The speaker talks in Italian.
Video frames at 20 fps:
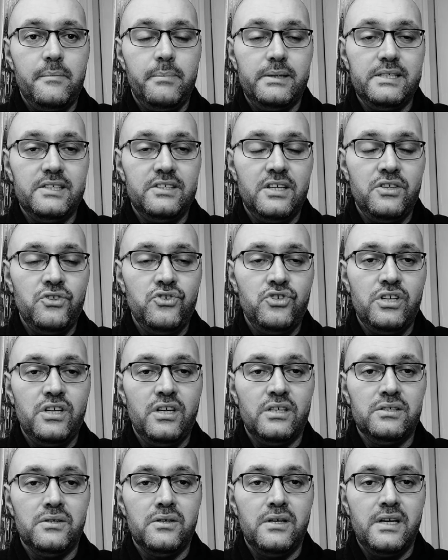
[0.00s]
presa in
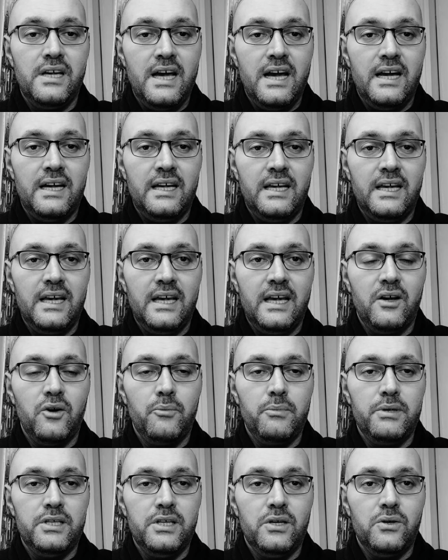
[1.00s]
giro e anche,
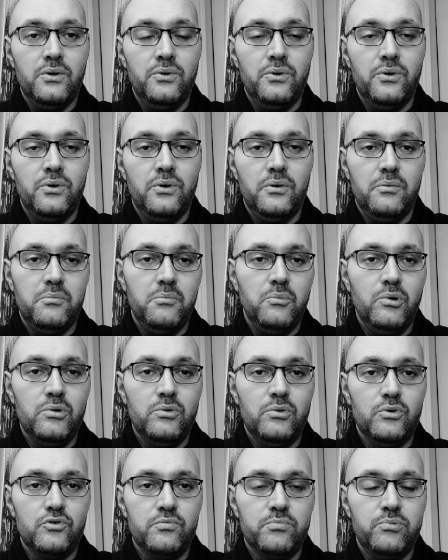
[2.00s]
come dicono
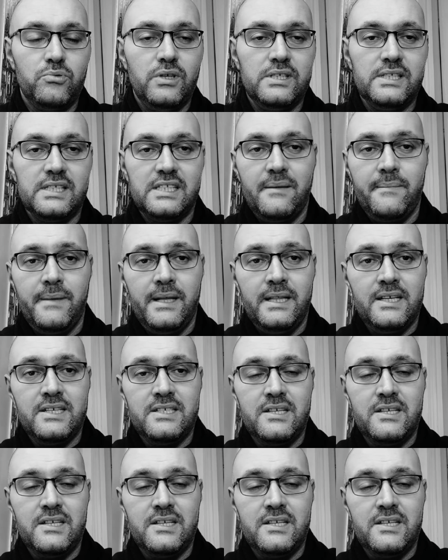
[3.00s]
molto spudoratamente,